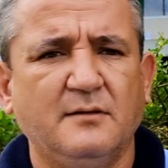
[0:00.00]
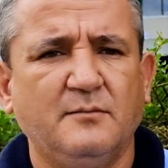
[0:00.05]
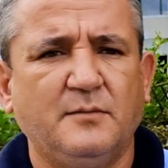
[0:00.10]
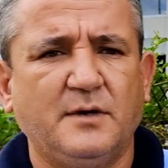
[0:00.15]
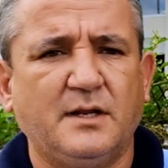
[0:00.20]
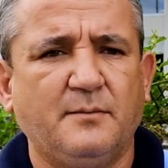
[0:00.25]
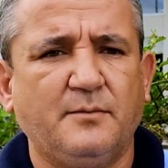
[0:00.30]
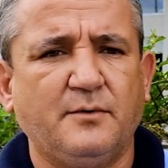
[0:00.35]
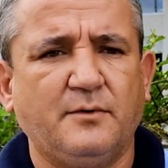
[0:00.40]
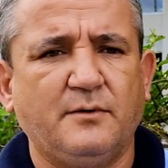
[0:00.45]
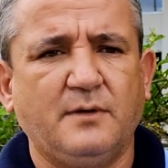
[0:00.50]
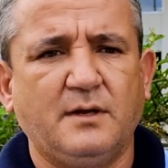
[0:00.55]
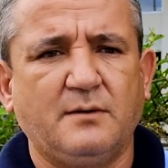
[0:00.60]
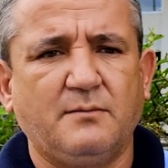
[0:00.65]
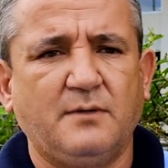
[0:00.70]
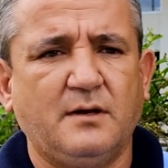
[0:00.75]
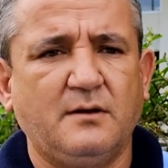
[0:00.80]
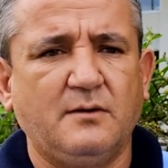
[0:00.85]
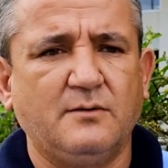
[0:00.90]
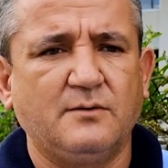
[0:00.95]
para poder
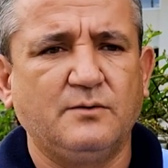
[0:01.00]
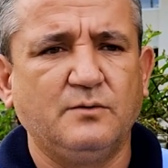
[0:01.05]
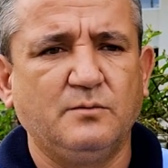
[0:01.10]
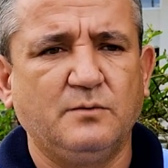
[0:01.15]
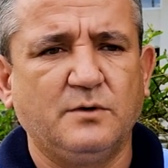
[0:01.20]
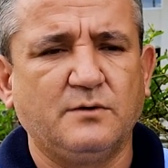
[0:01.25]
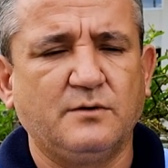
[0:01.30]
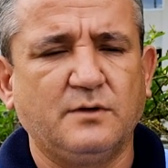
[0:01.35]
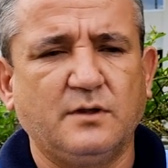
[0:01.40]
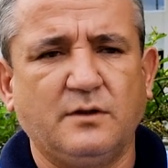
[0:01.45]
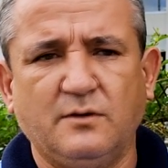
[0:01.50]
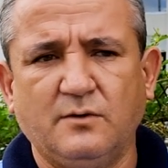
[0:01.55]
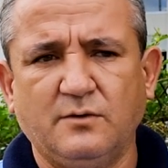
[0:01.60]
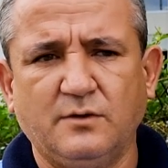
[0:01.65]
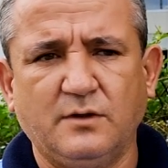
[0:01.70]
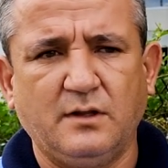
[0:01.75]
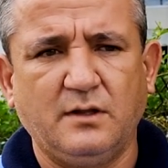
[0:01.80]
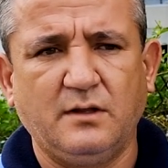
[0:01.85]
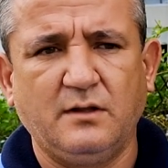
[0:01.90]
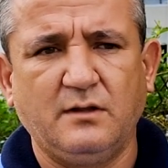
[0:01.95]
ver los números de
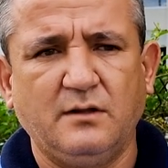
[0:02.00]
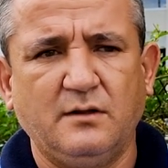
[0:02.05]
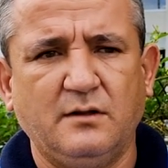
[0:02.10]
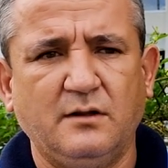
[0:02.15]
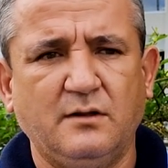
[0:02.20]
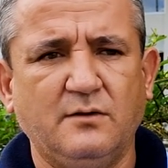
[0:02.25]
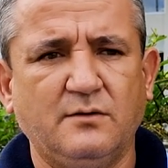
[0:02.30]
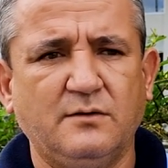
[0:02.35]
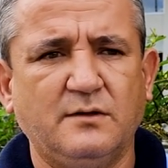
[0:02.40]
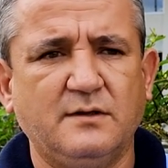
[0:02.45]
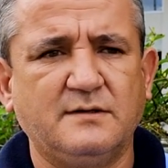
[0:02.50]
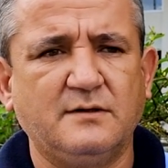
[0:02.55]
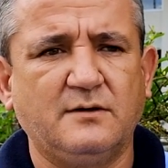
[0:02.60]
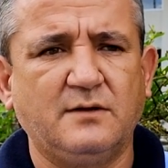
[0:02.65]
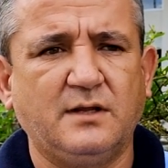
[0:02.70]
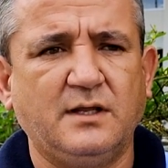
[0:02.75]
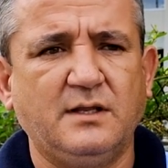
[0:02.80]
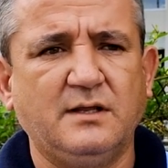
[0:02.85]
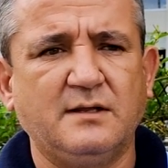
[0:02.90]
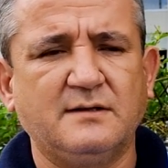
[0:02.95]
dónde, de dónde se
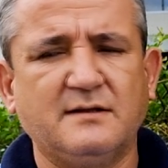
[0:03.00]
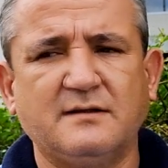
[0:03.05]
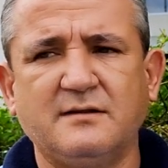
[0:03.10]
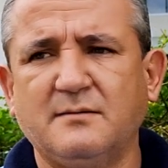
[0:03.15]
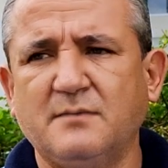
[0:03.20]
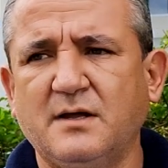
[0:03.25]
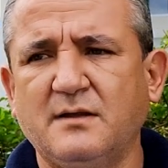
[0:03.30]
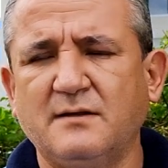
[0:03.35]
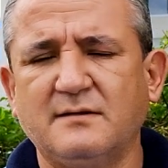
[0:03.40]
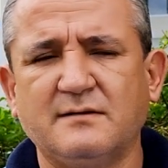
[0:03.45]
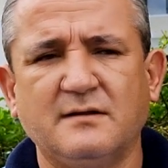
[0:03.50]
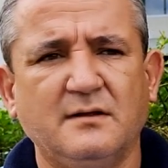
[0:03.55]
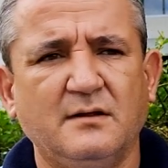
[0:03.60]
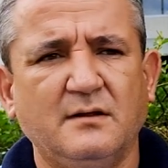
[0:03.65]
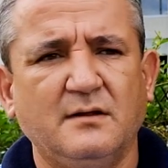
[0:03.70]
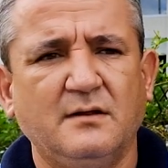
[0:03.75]
originan estas llamadas.